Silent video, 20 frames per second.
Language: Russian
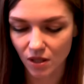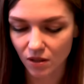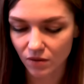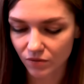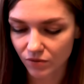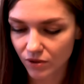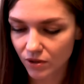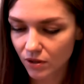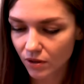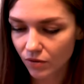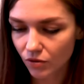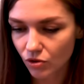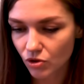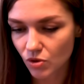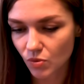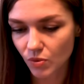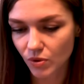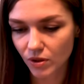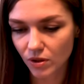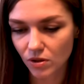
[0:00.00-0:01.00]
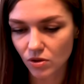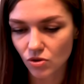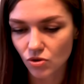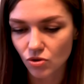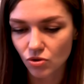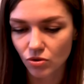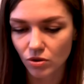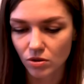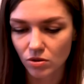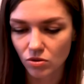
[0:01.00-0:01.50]
Они, в них вроде бы нет
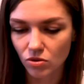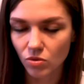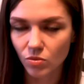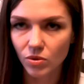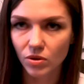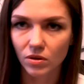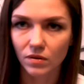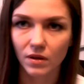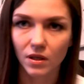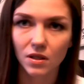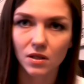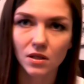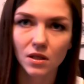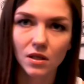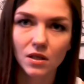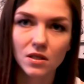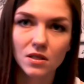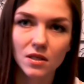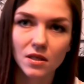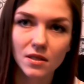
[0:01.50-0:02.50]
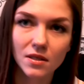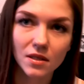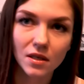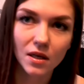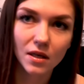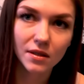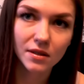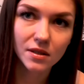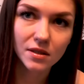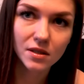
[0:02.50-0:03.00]
ничего особенного. Они такие, знаете,
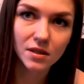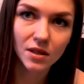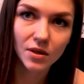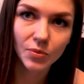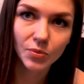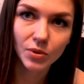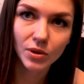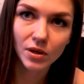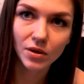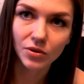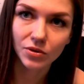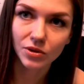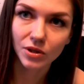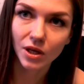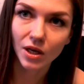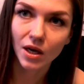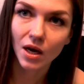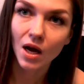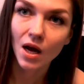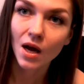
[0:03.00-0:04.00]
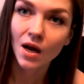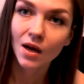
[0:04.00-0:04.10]
как детские пеленки.